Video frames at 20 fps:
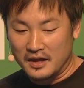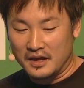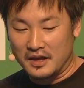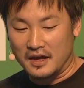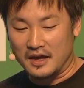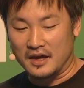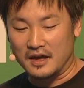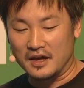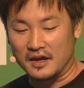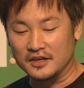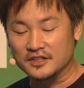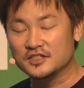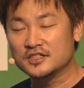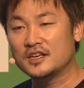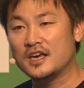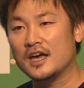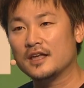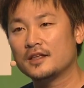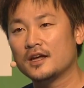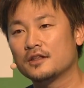えー、いち
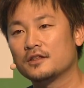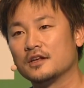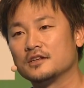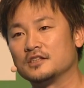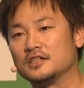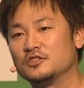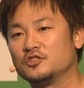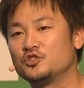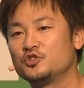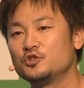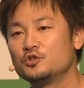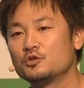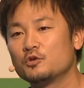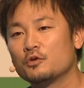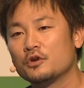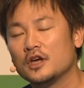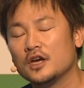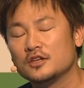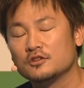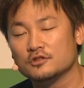形態あたりですねじゅう
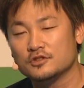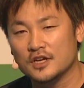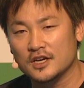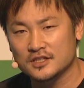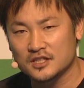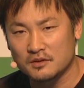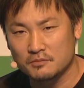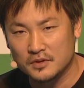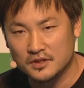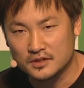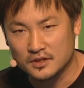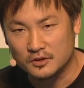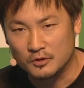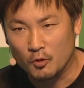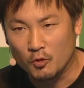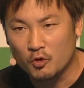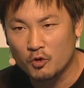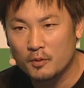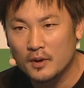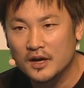ごねん以上生産面積
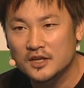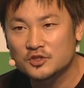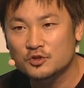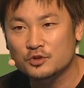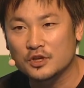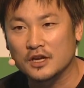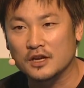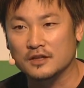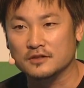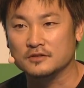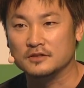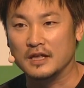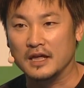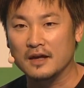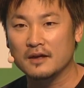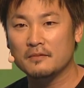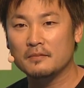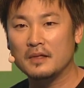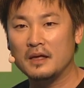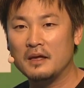横ばい状態なんです
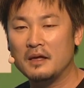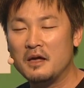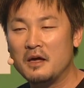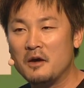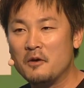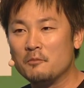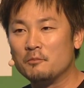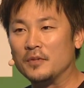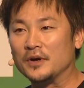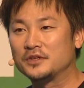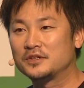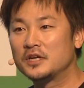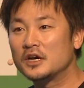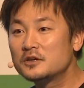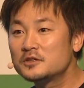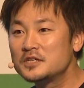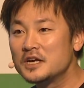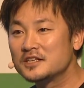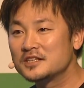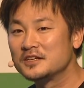ね。全
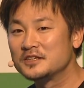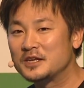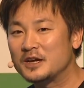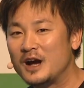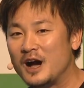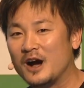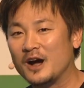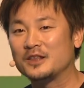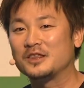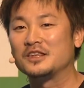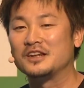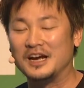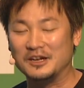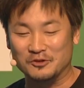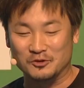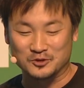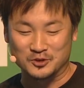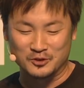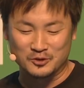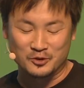く生産性が上がってない
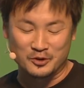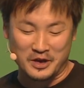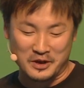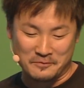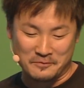とじゅうごね